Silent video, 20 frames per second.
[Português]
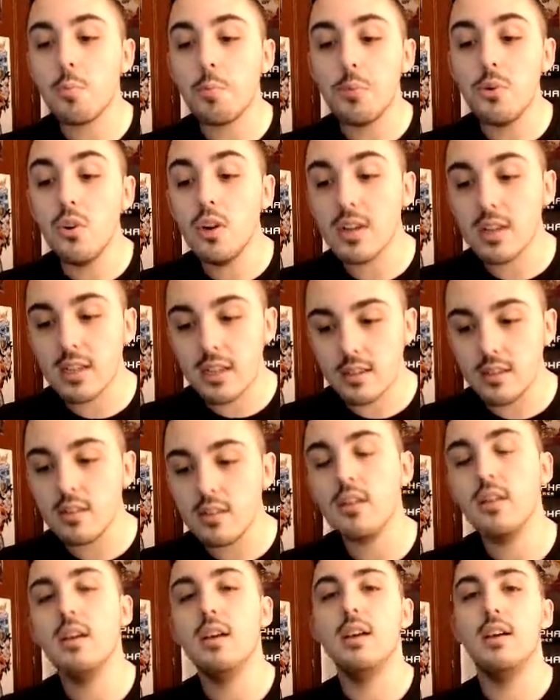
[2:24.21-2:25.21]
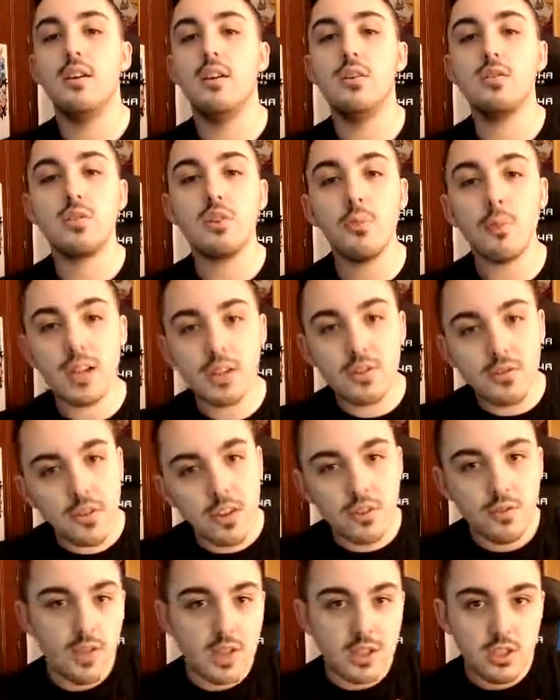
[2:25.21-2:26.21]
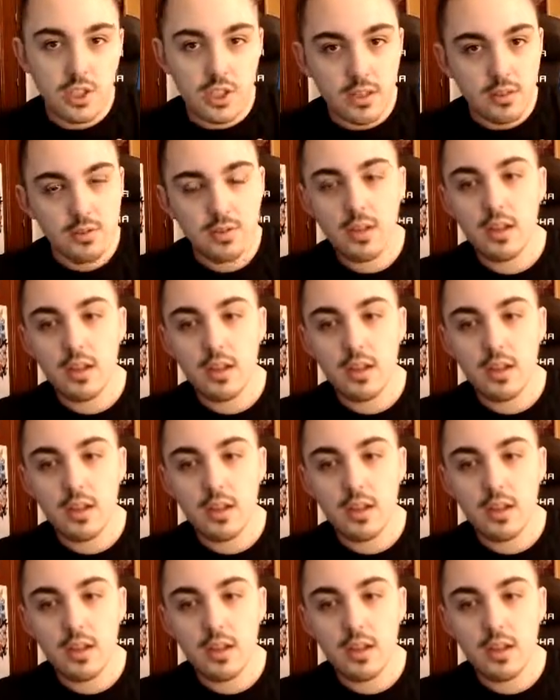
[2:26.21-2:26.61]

porque eu sou mais fã do Vegito,